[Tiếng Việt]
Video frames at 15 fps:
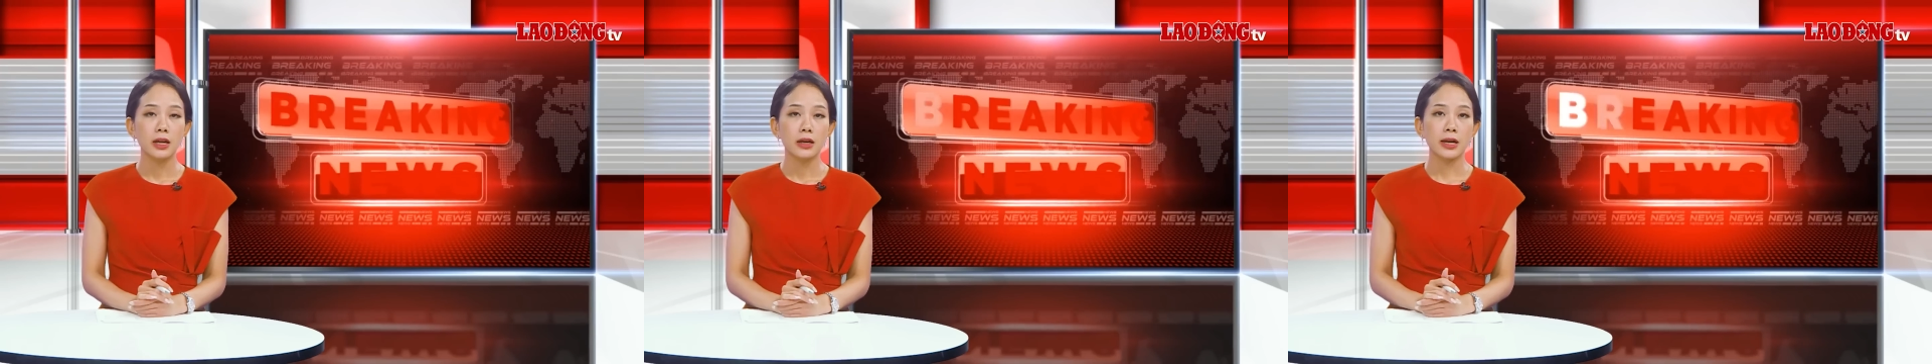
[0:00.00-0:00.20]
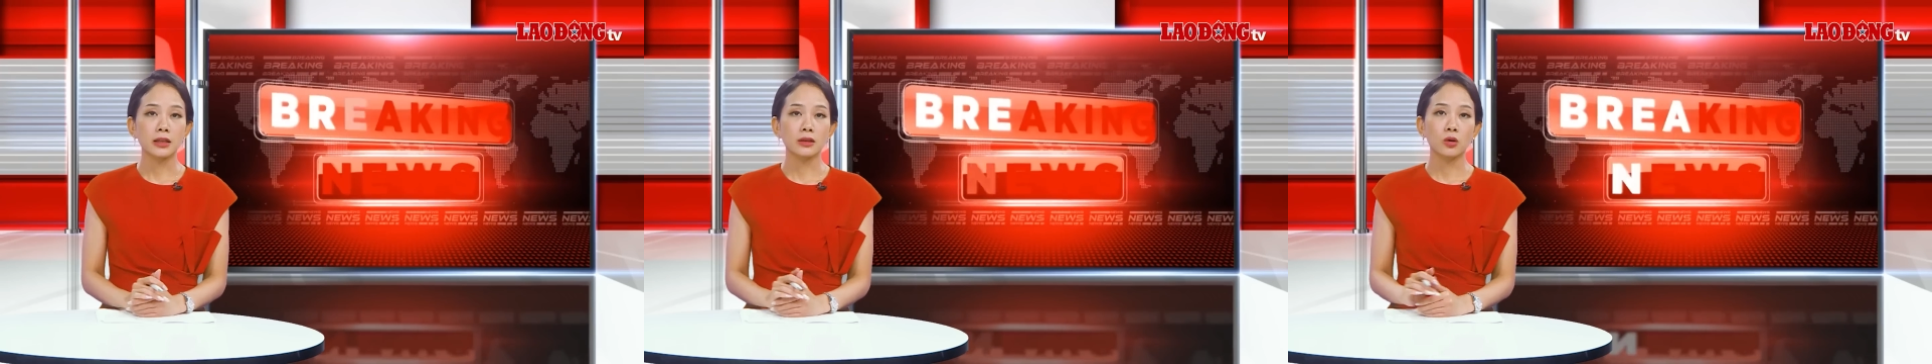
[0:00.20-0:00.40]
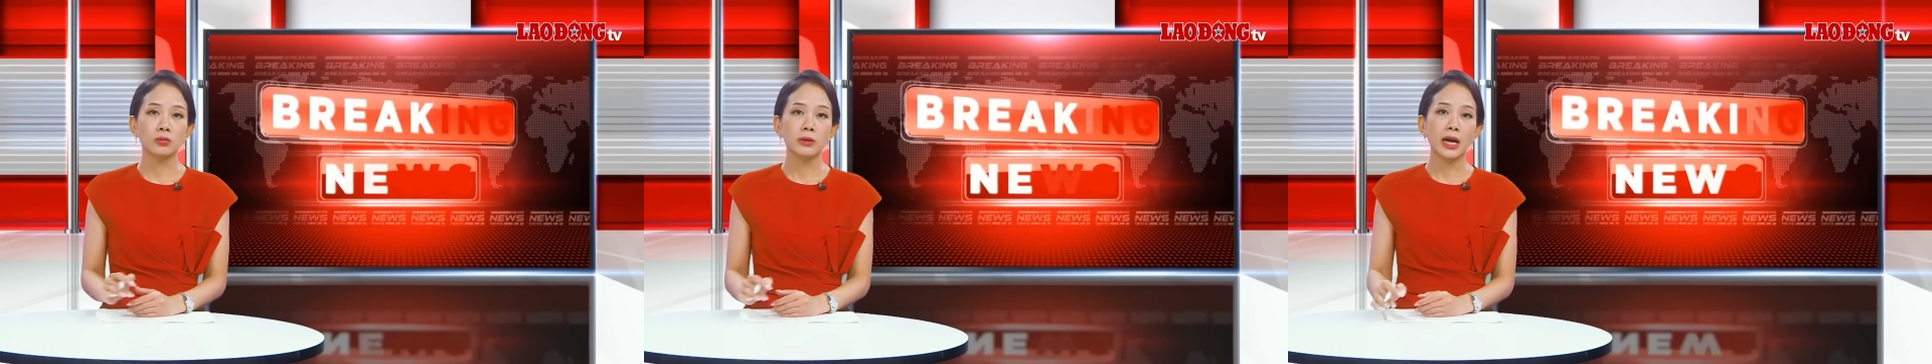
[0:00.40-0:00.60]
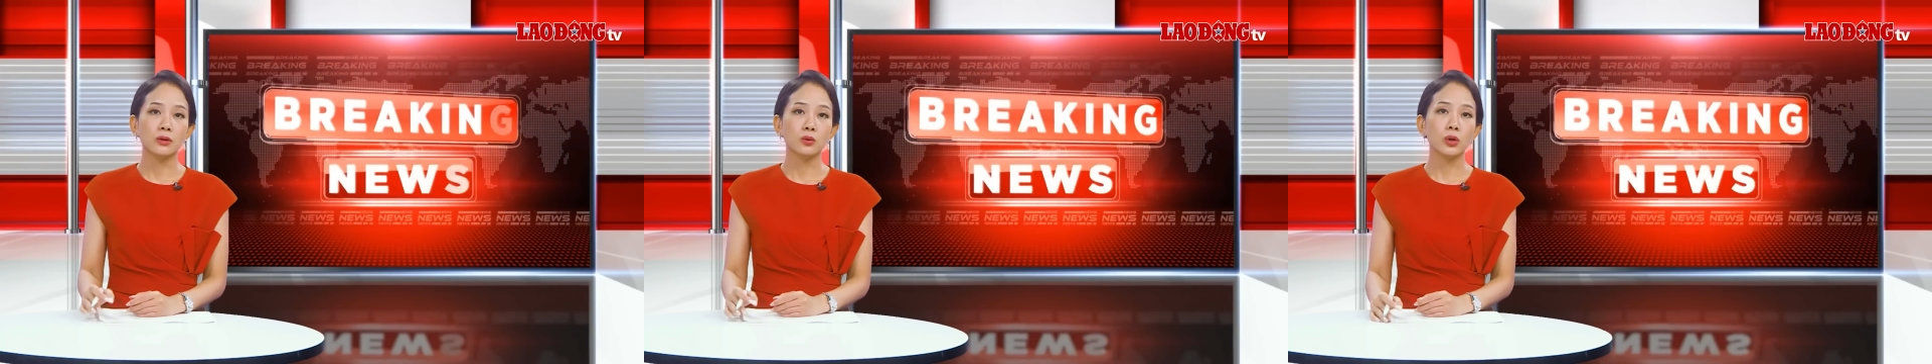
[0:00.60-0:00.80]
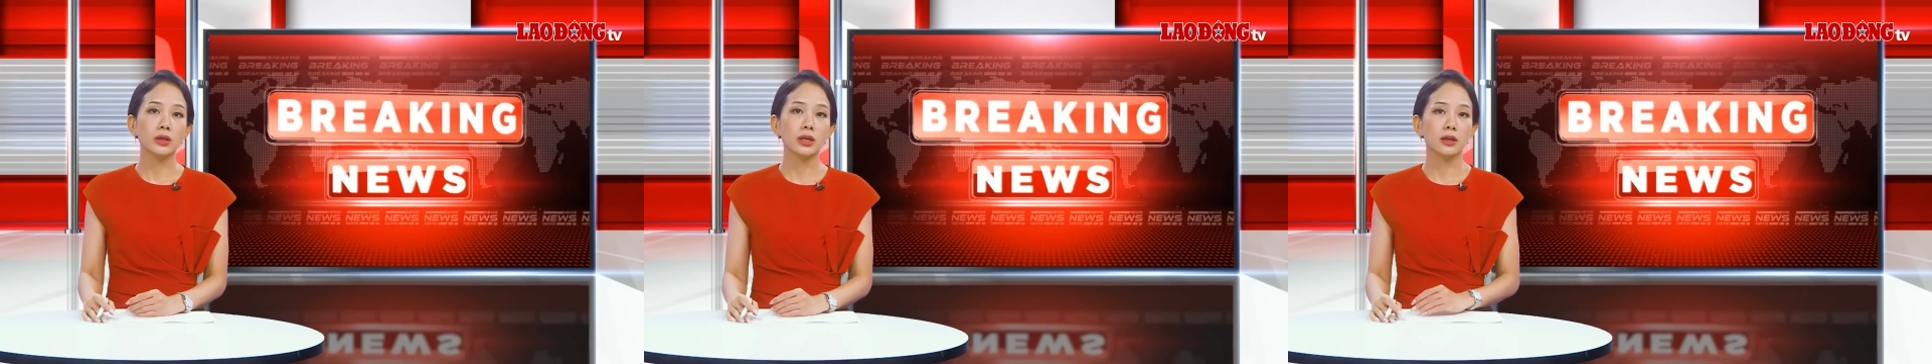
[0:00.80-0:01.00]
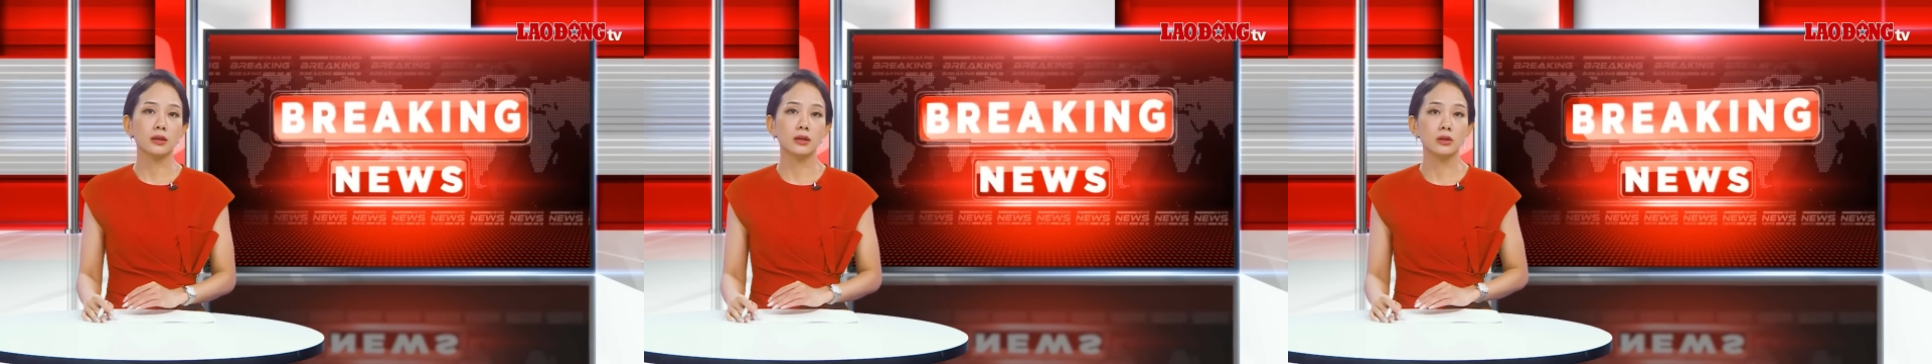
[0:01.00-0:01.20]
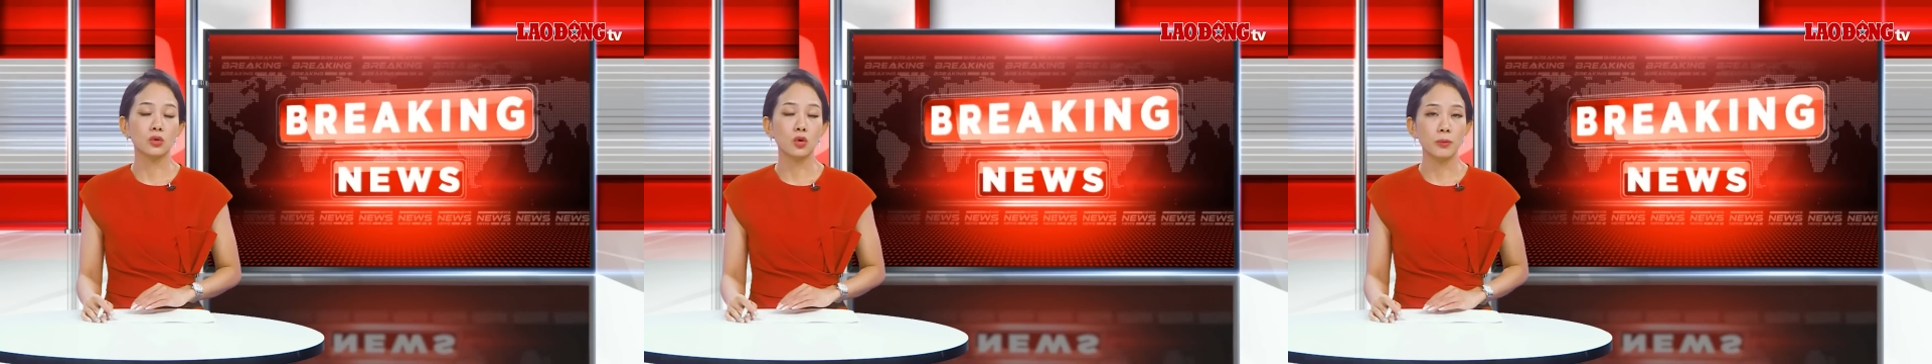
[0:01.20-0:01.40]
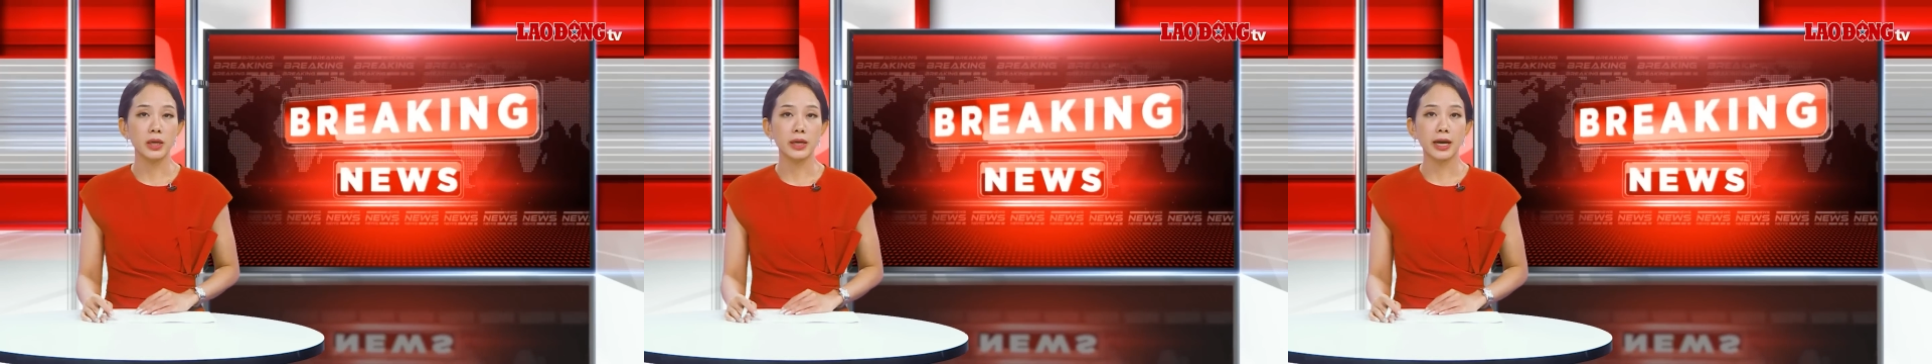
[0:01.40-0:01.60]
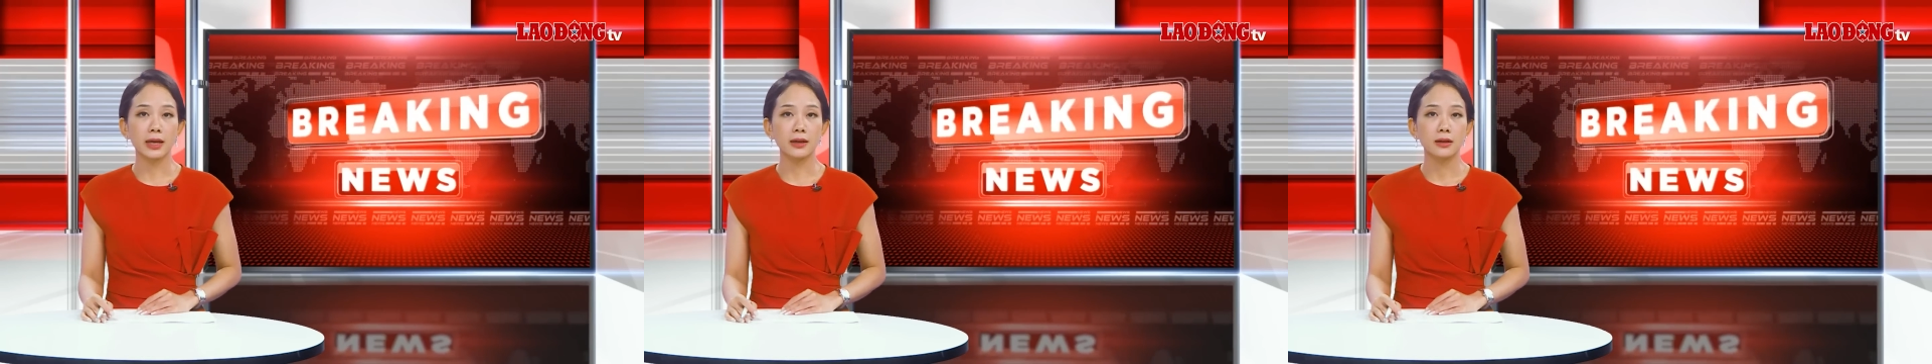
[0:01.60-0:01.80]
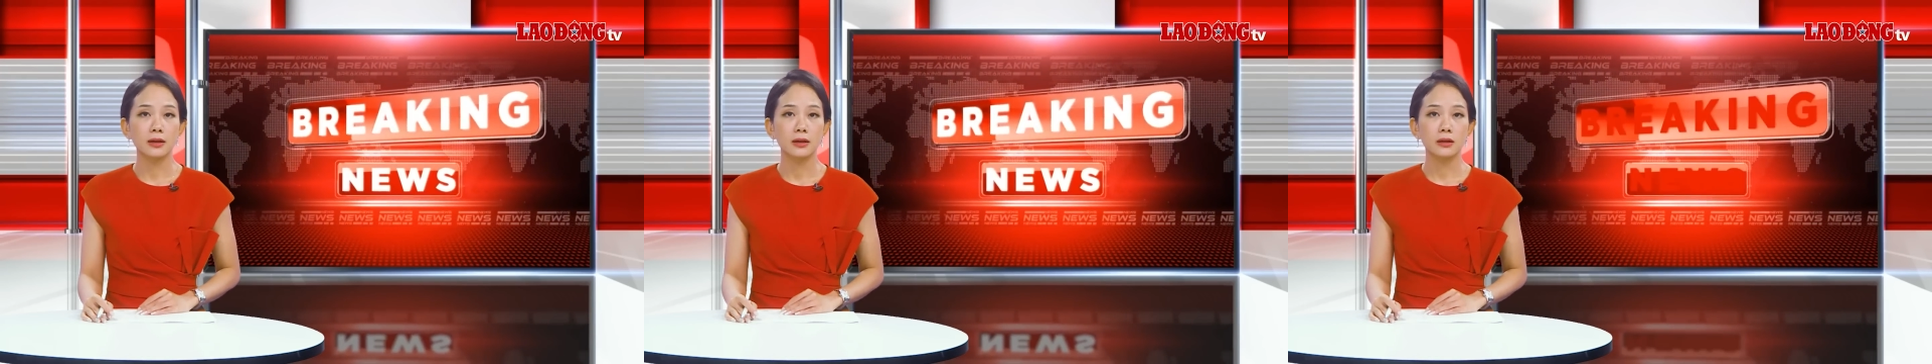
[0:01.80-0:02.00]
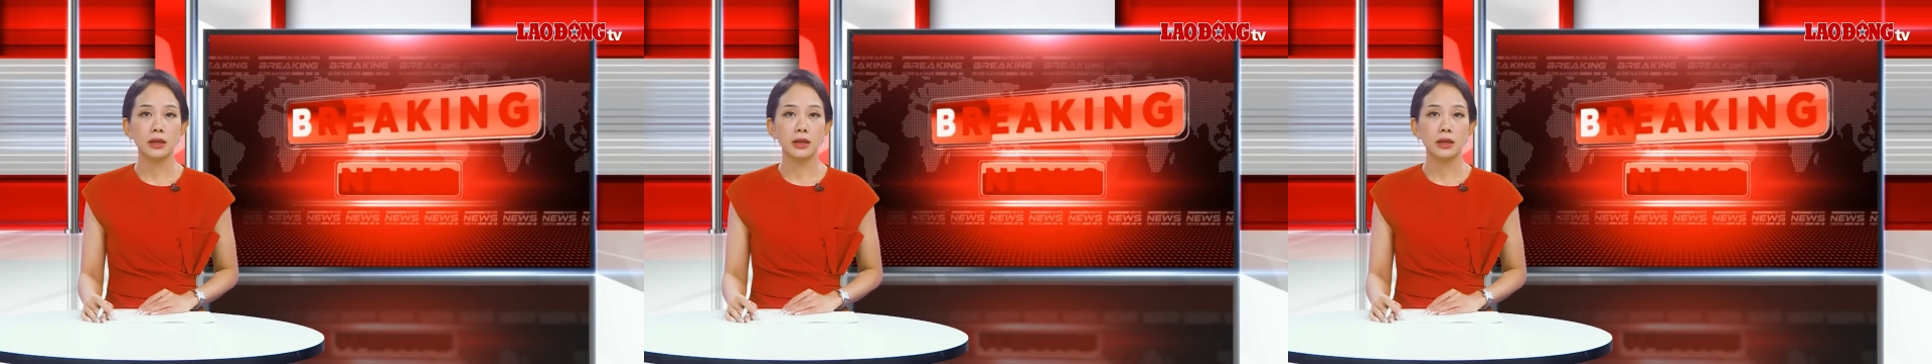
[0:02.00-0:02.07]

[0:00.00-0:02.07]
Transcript: đã tống đạt quyết định khởi tố bị can,